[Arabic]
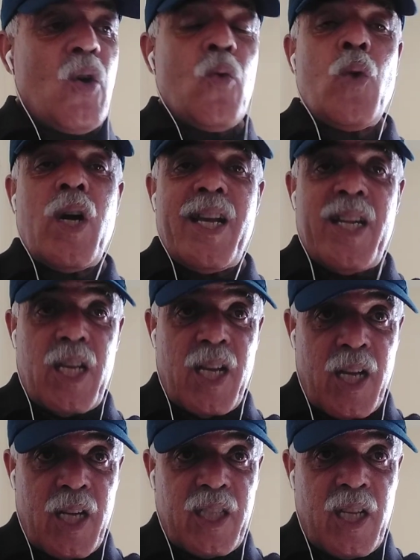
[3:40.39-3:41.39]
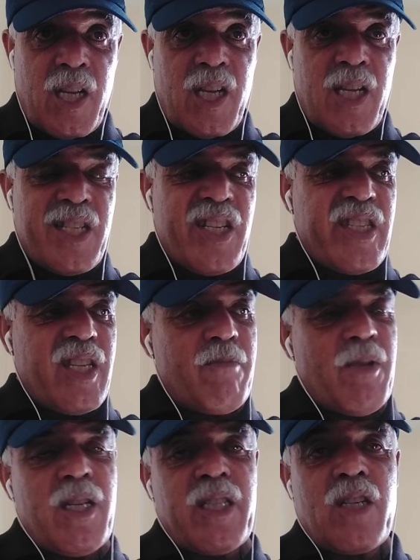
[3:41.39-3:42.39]
والاخطاء
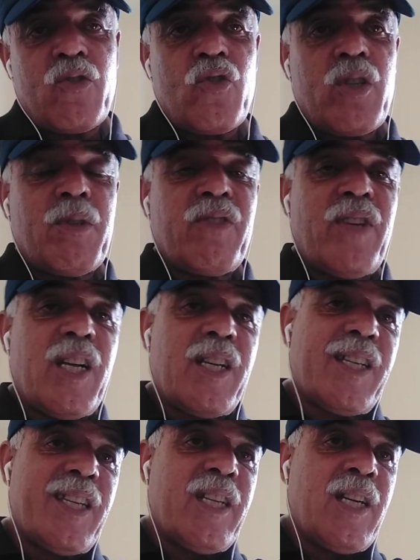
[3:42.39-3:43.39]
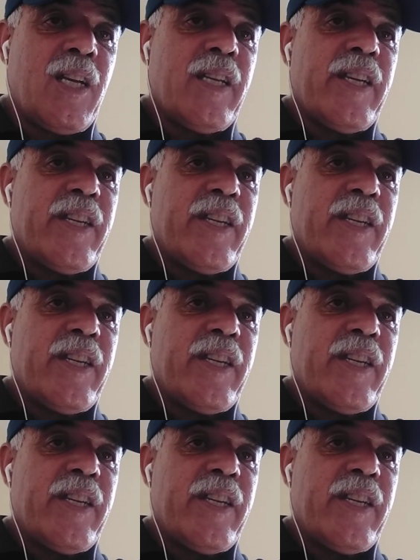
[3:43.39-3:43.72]
الجسيمه التي ارتكبت في حقنا